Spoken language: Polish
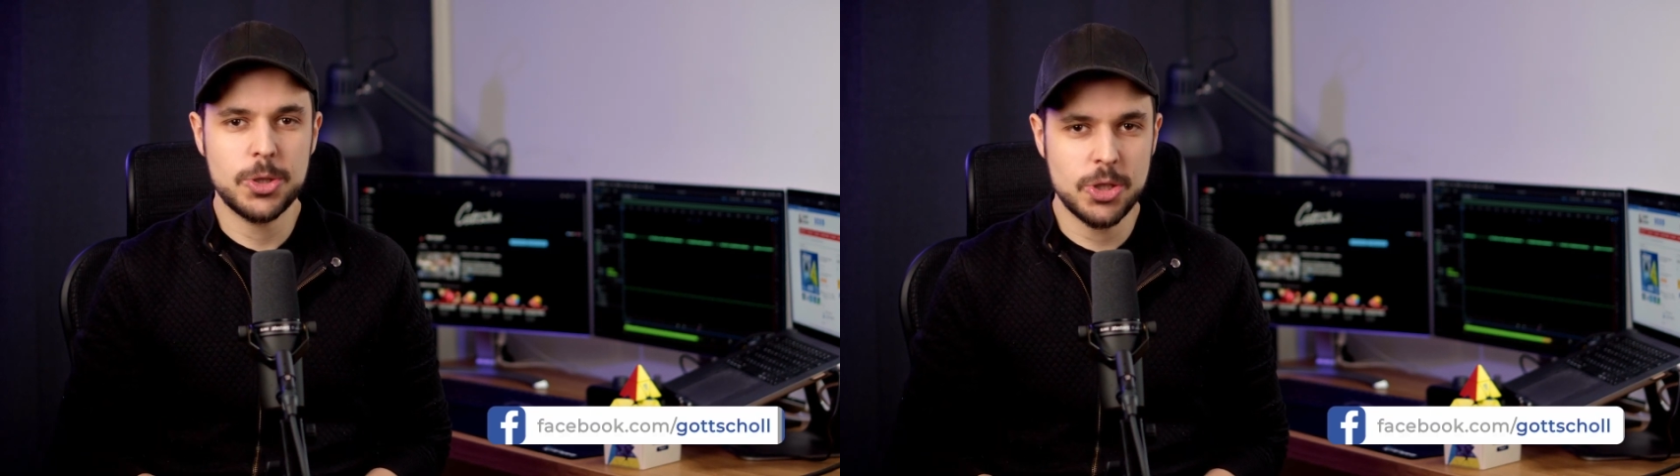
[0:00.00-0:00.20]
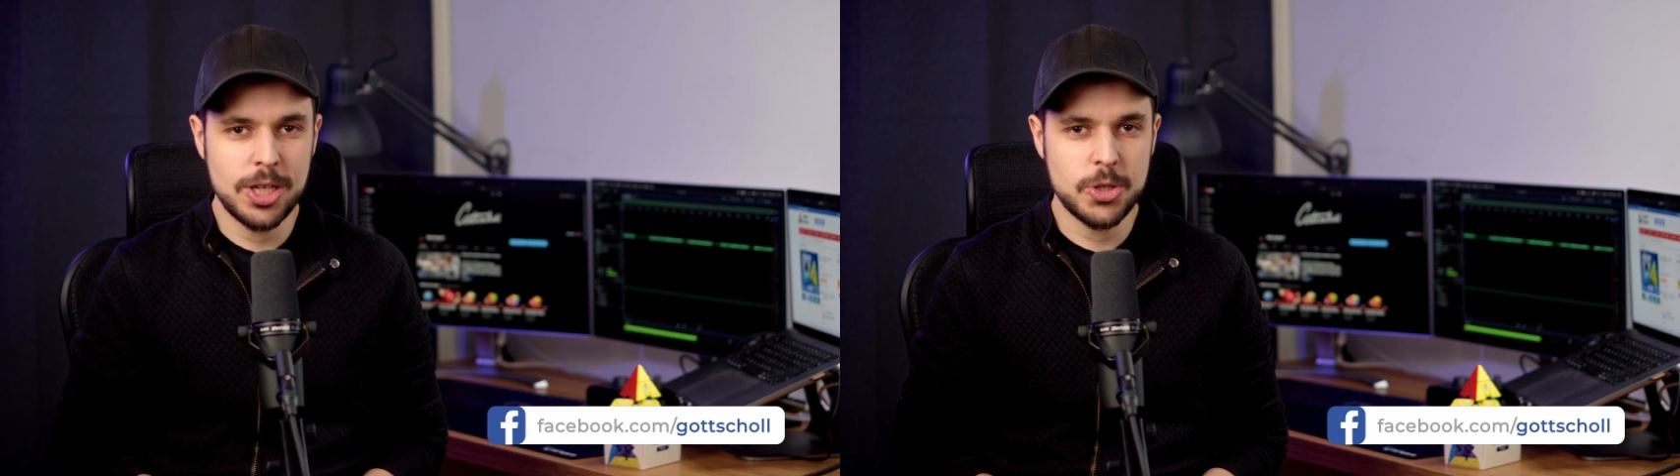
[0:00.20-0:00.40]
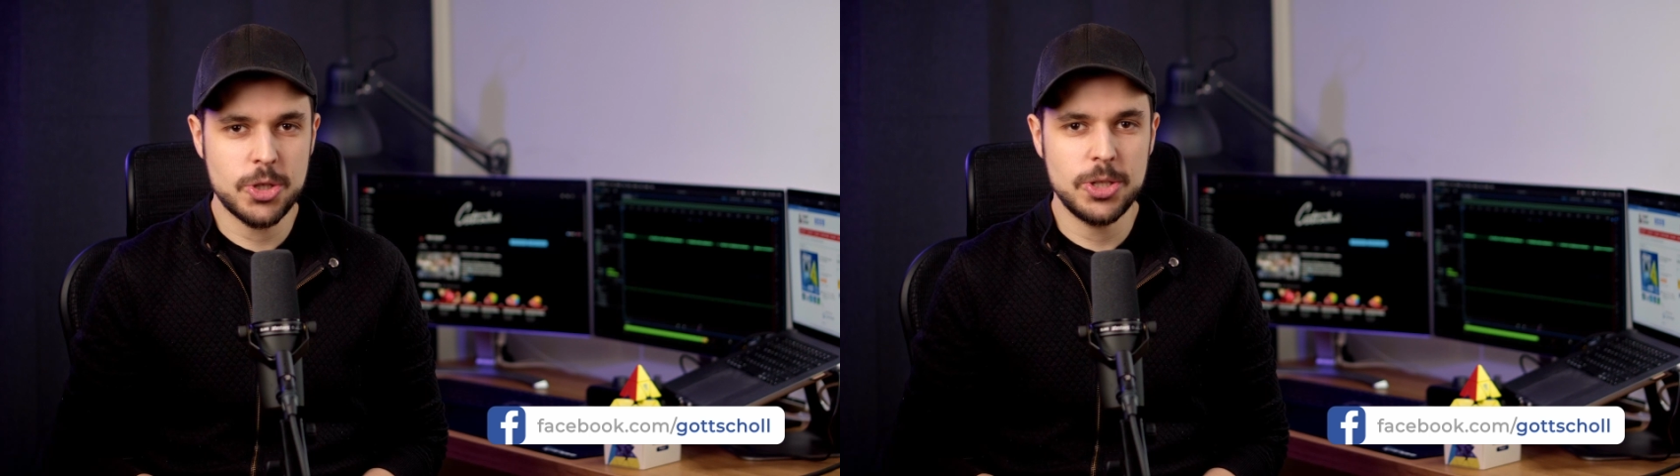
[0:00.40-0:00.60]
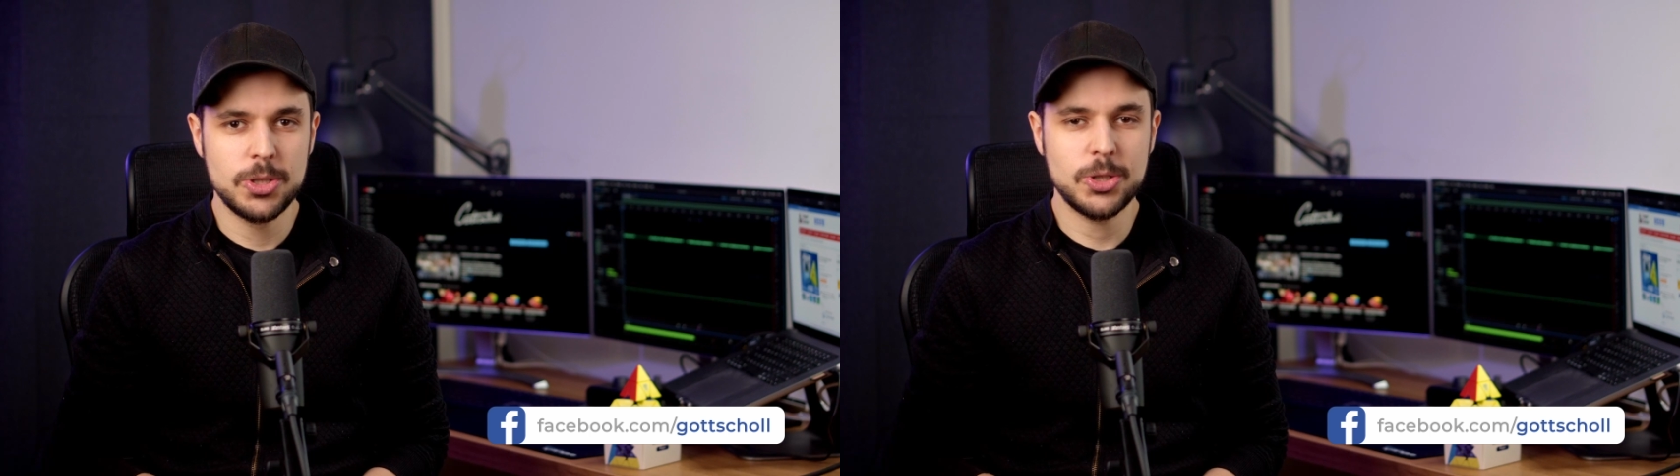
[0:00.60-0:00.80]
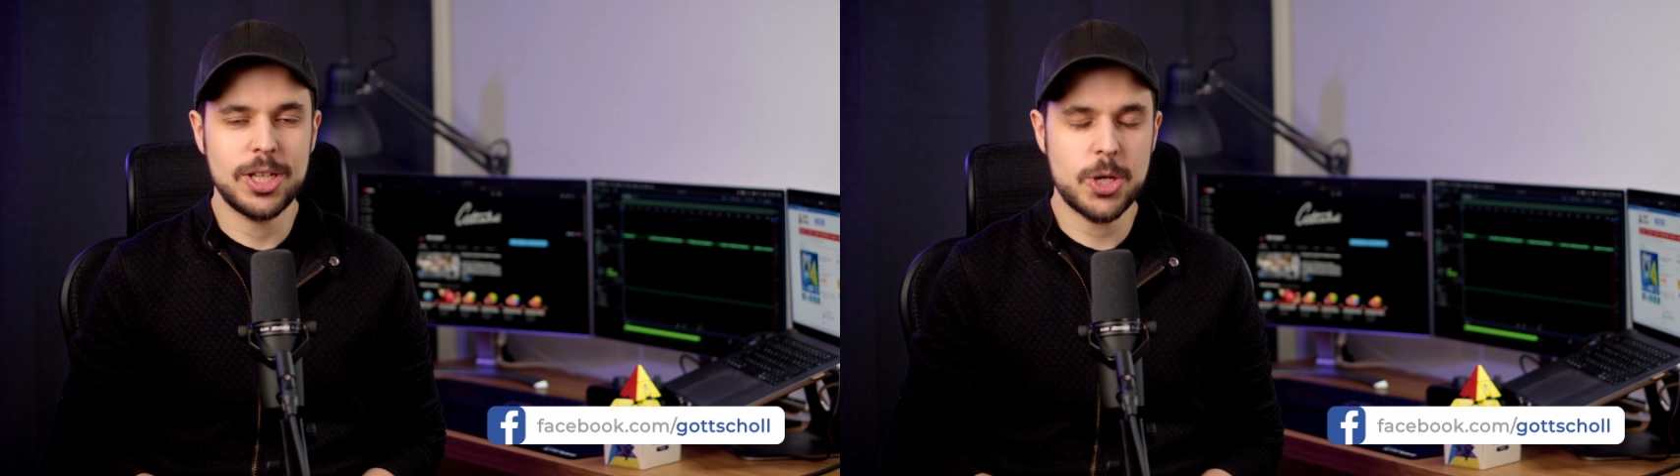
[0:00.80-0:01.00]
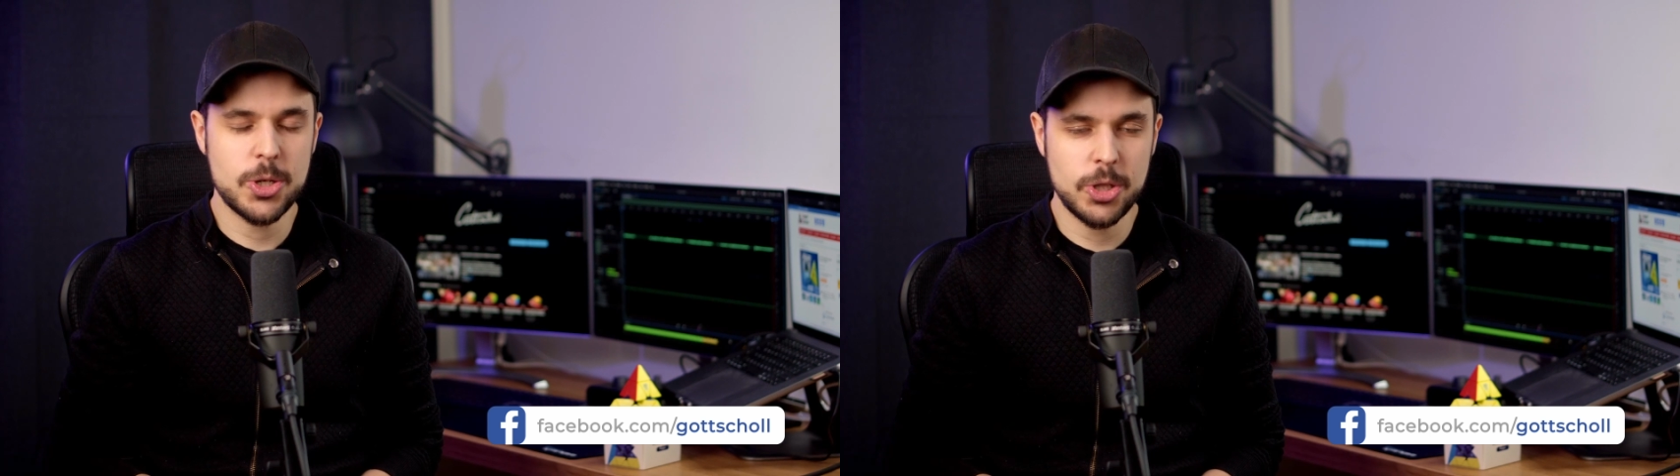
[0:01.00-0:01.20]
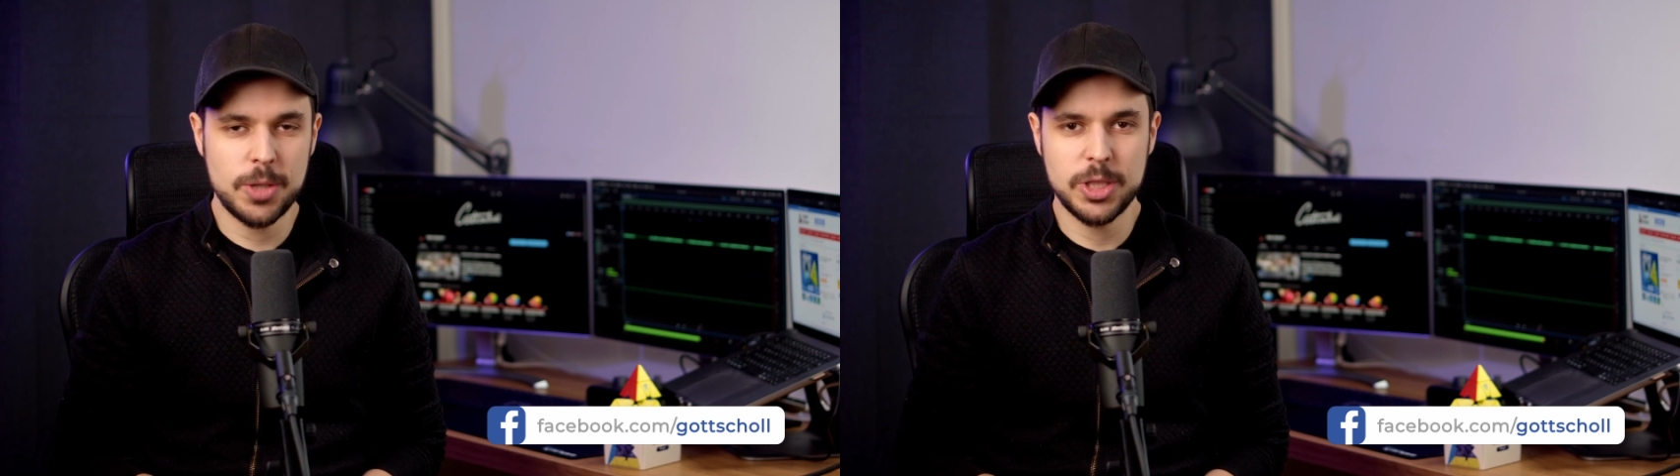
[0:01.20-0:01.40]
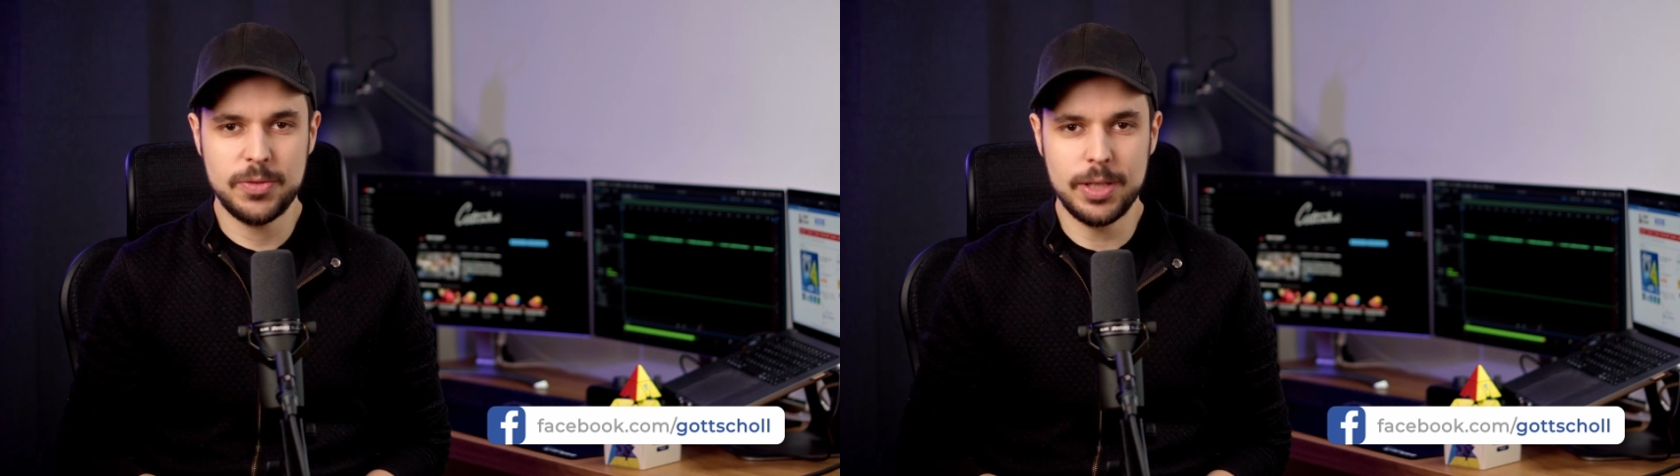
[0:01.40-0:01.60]
3x3
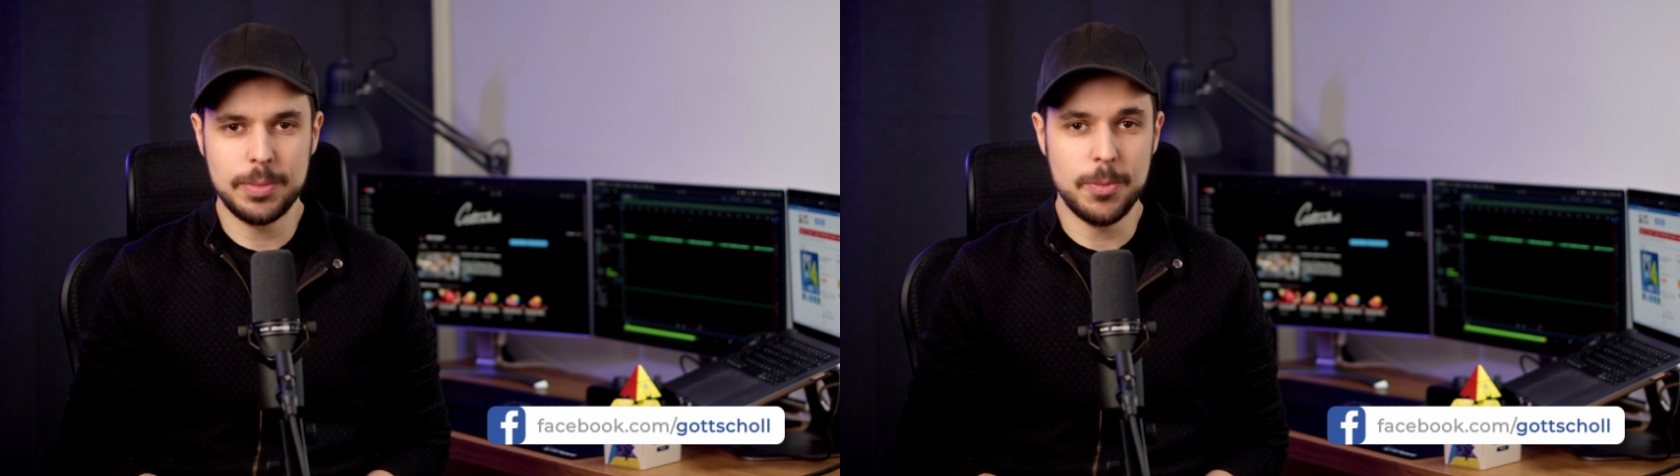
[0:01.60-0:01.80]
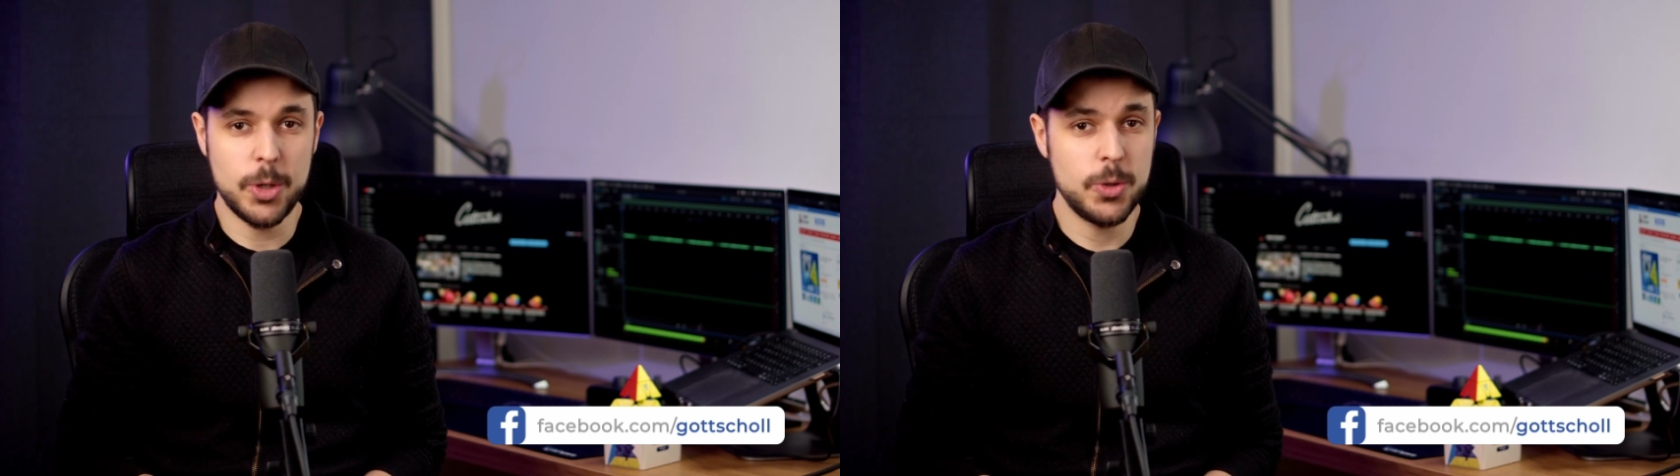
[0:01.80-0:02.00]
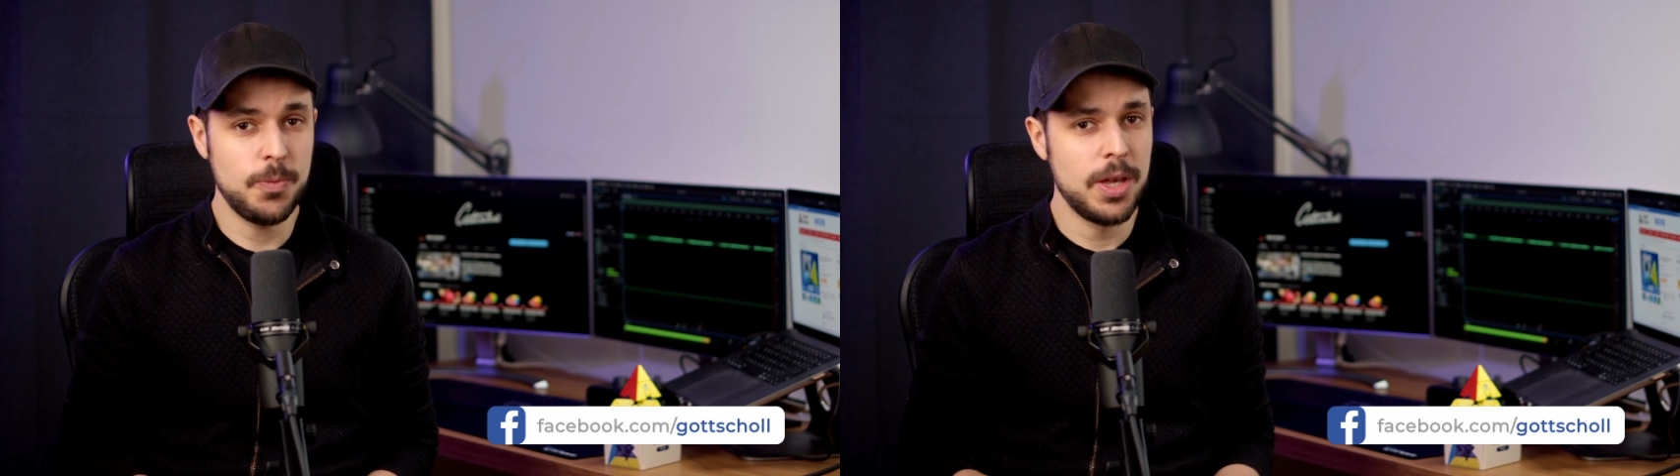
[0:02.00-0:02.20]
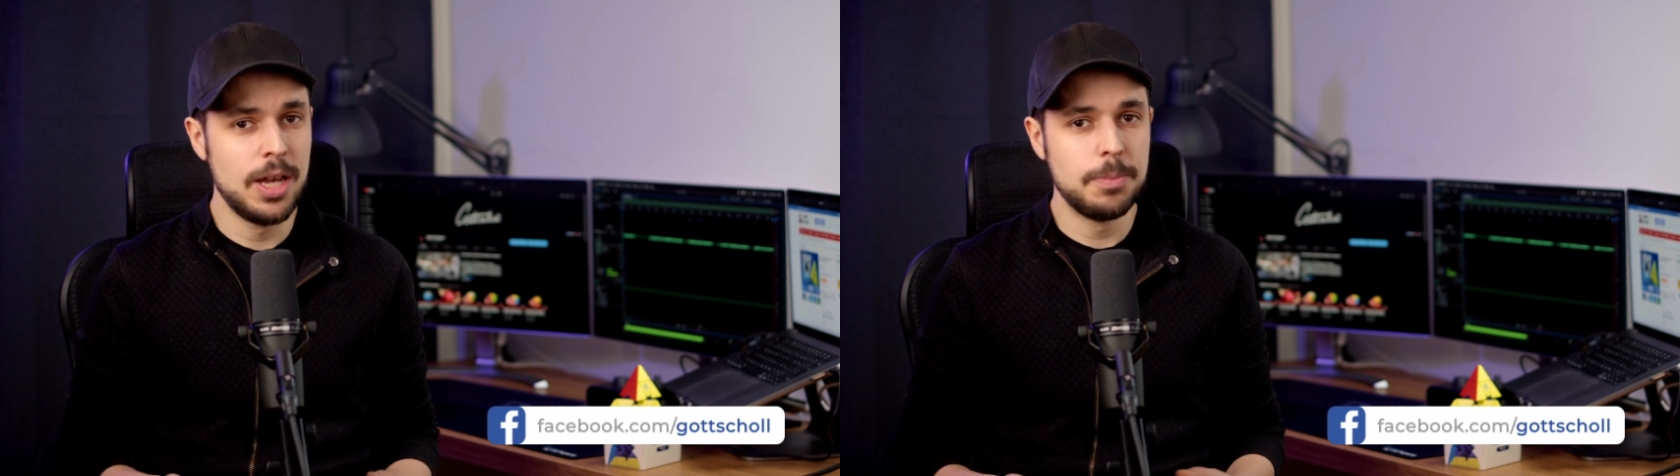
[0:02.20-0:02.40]
dostarczonych przez firmę Moju